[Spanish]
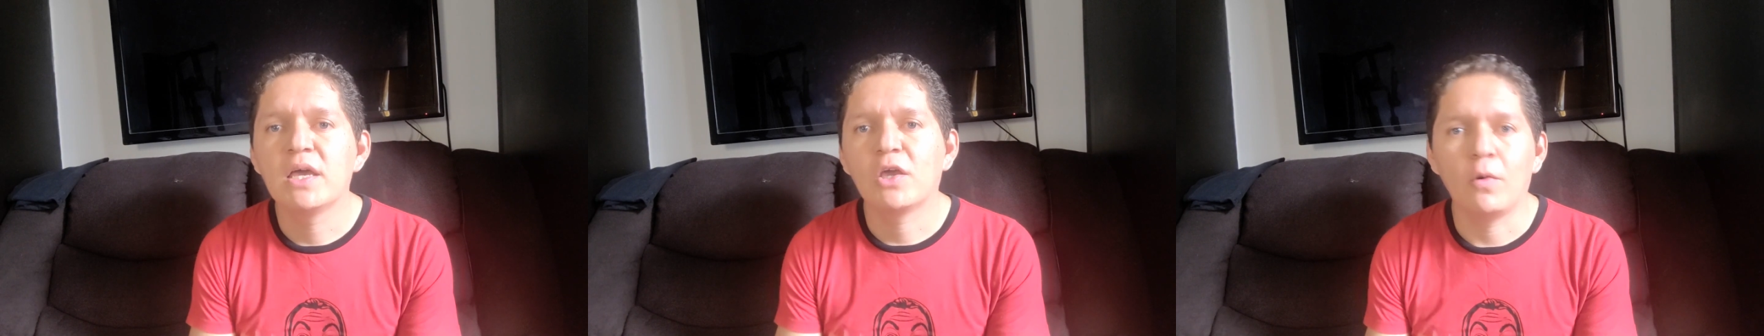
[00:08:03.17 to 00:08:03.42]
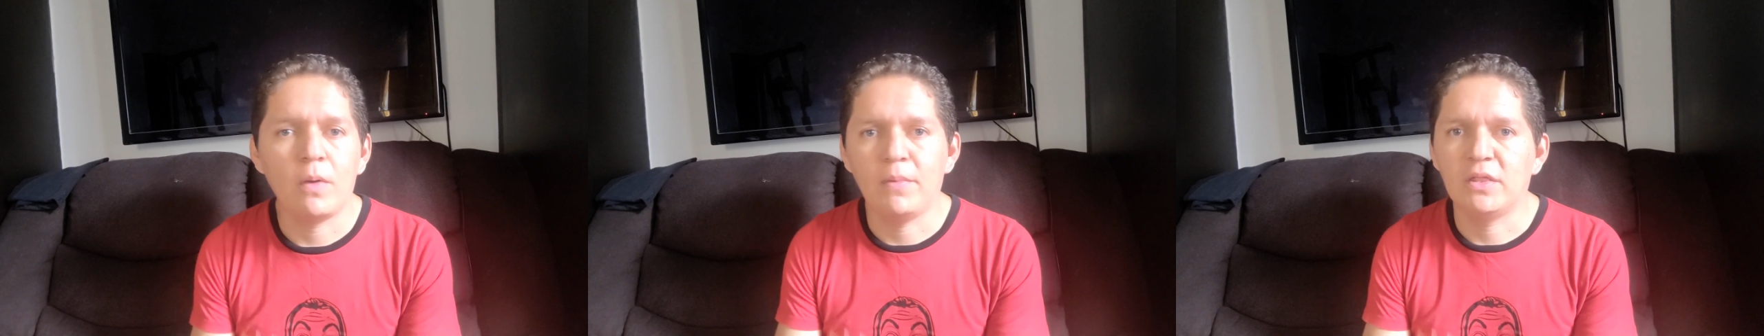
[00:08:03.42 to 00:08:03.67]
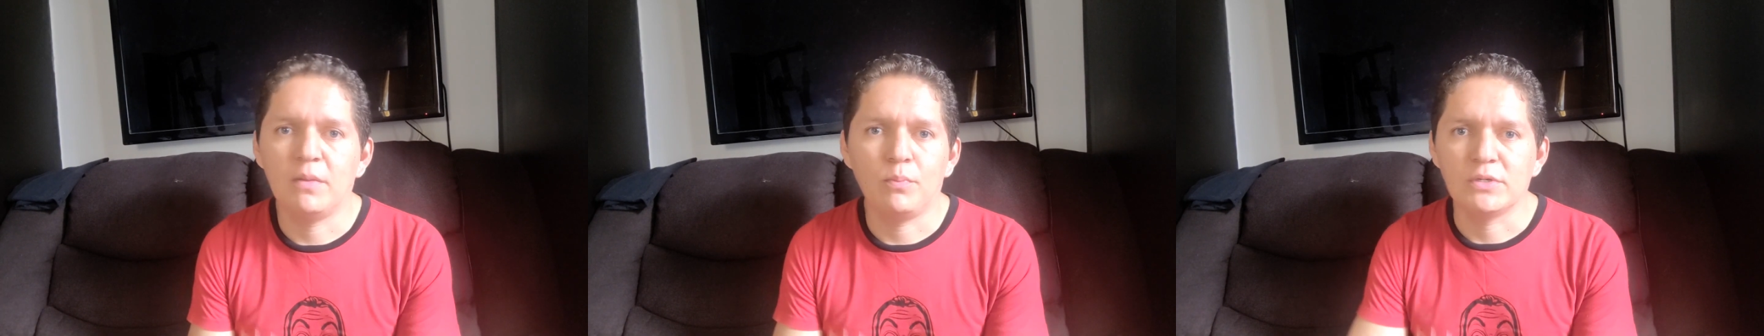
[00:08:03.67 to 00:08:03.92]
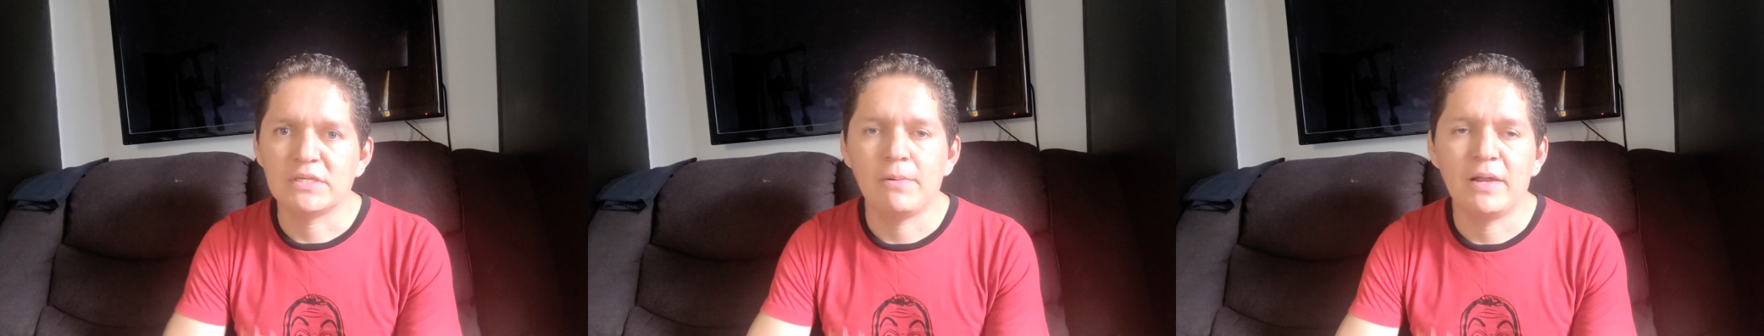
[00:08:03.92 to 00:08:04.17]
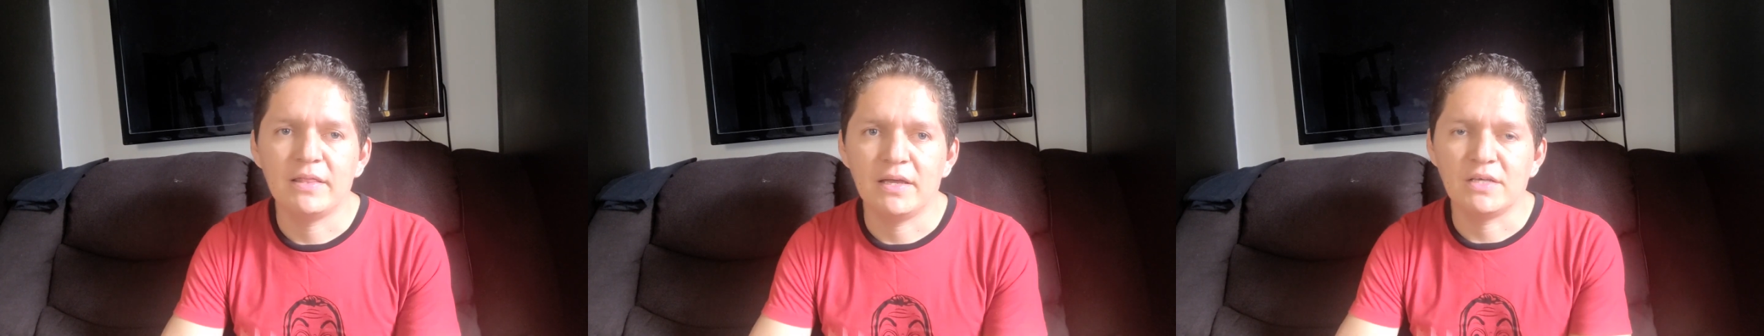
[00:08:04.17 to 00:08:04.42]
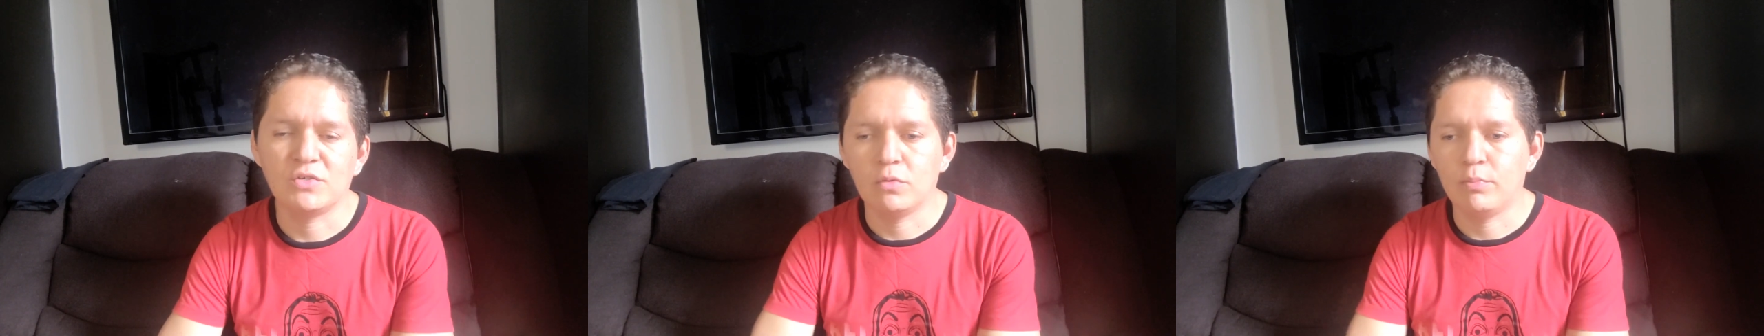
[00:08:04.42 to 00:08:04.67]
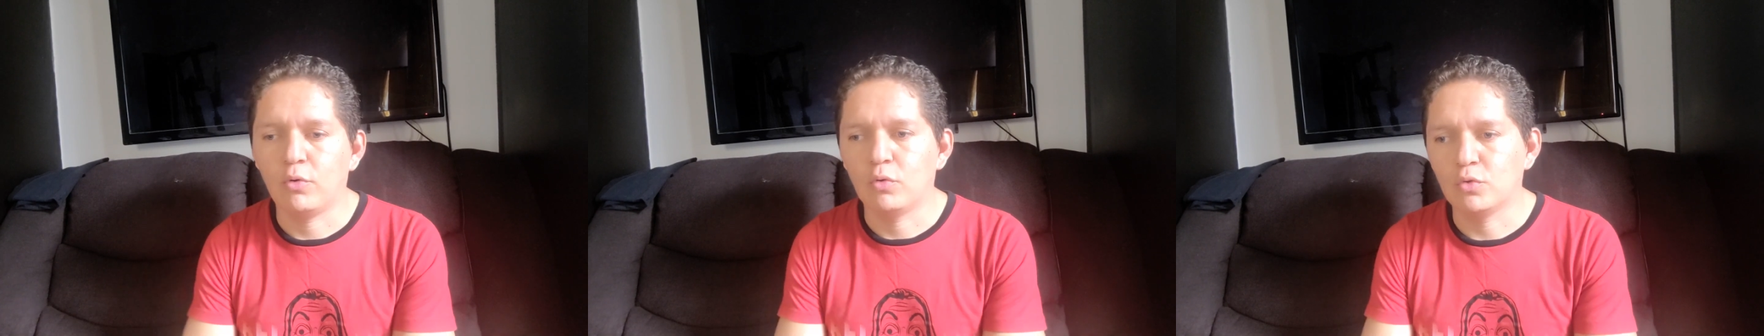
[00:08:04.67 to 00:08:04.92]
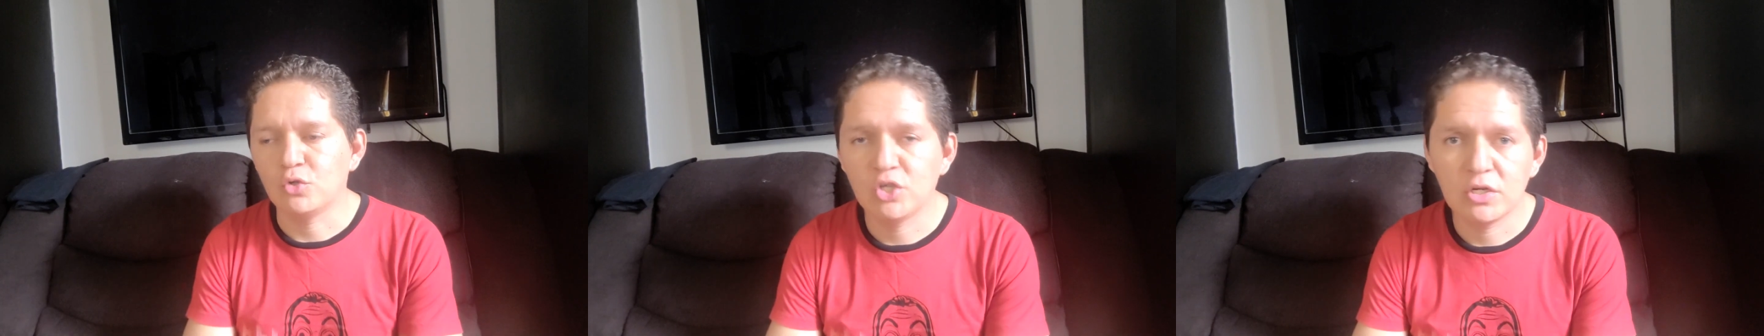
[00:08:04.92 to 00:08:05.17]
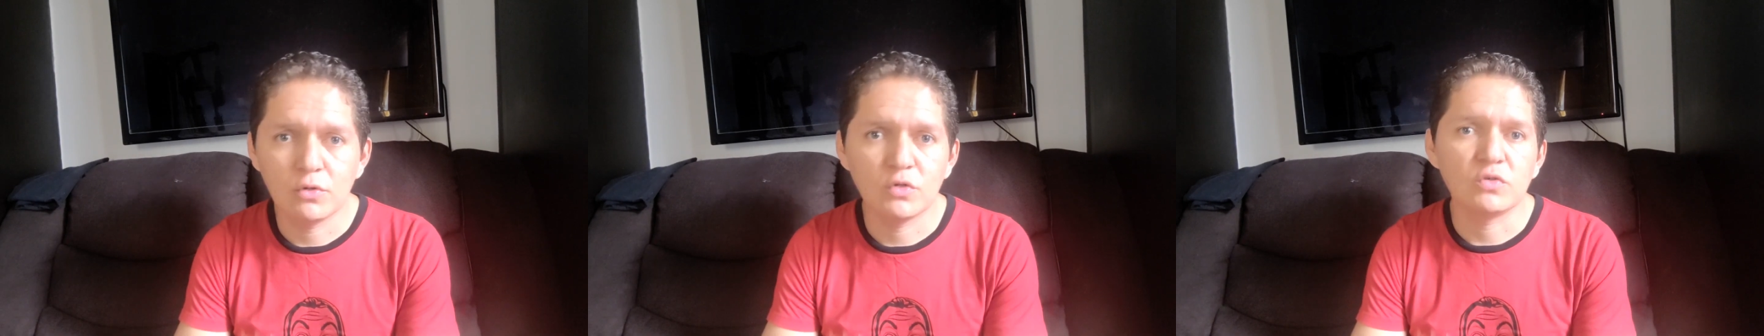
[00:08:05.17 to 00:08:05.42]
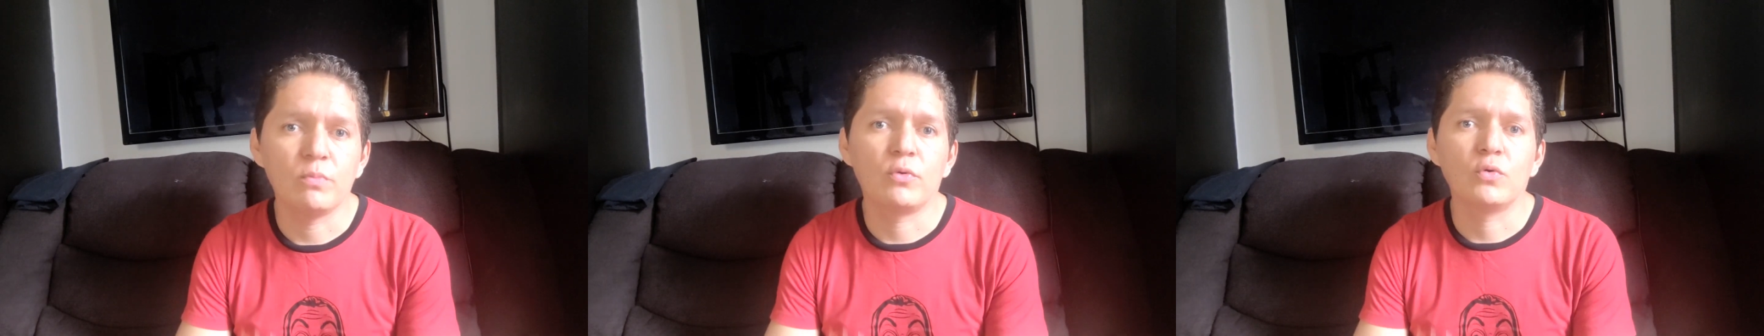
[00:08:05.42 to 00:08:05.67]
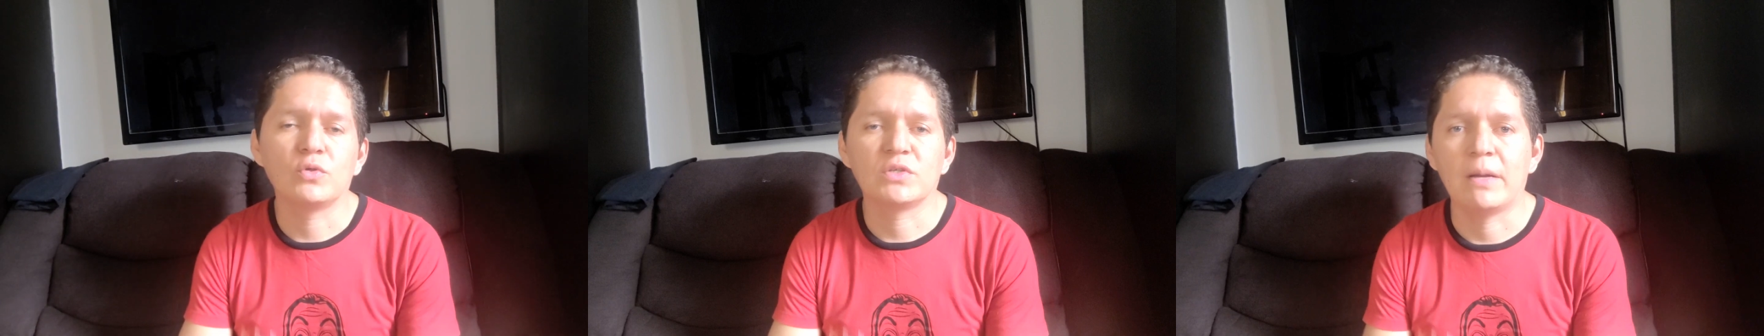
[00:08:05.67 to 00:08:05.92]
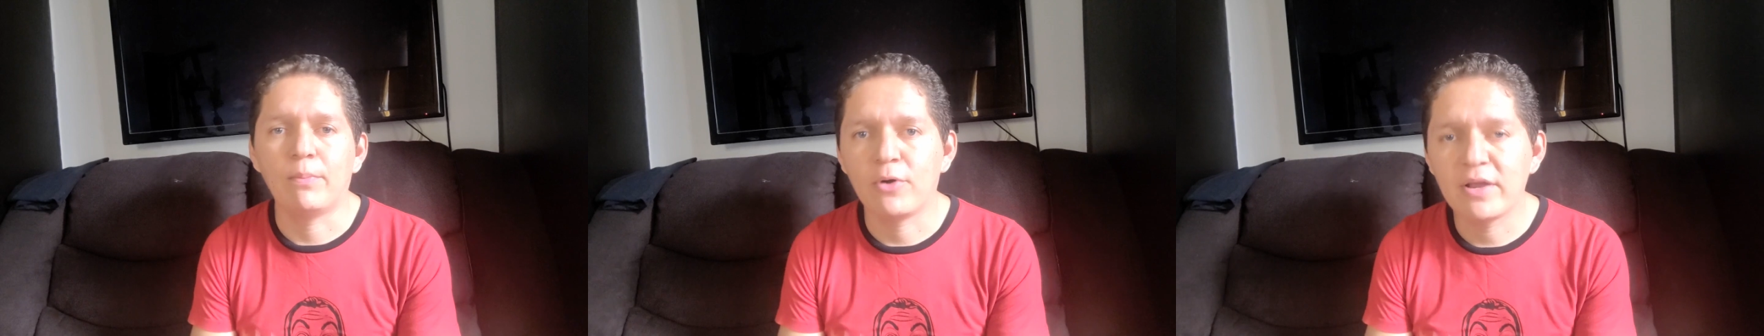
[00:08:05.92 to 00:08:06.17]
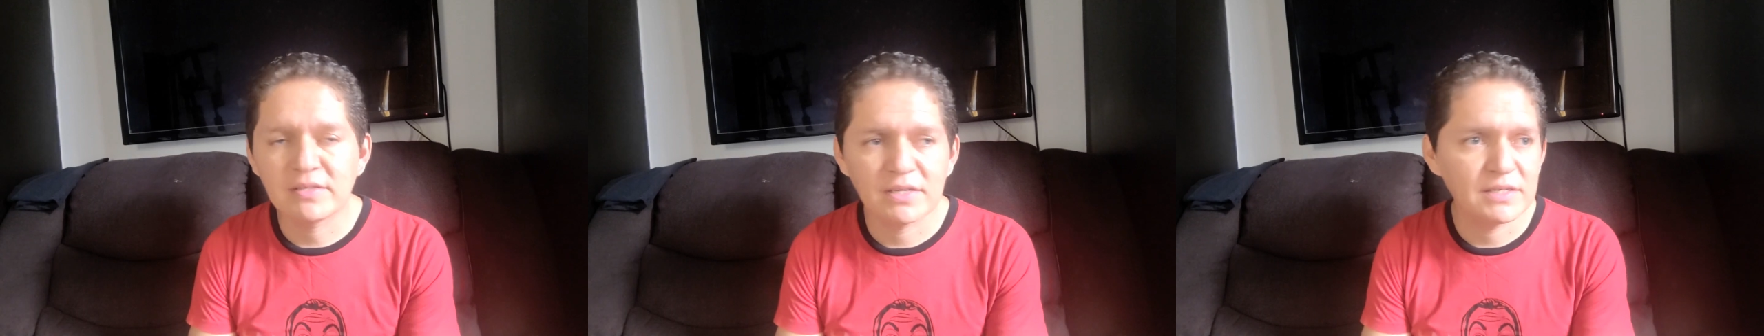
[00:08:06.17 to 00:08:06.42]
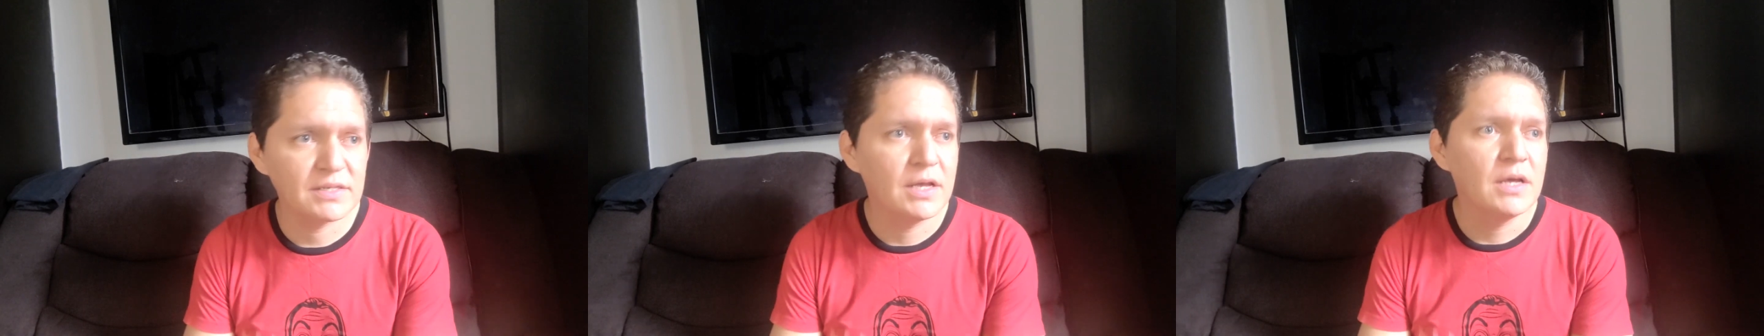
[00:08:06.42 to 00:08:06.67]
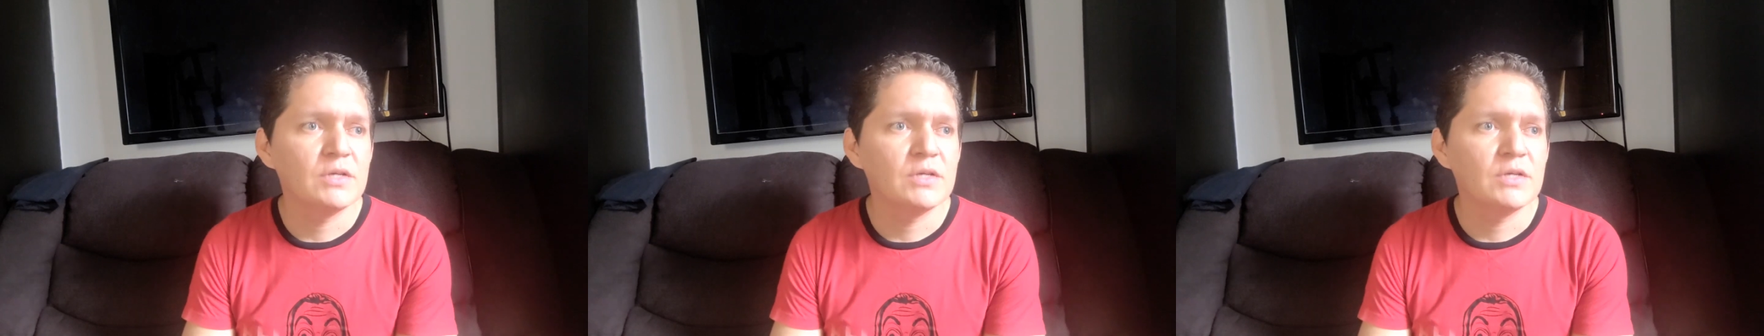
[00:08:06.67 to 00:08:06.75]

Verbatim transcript: que obviamente pues hablan de que son productos chinos, son productos japoneses,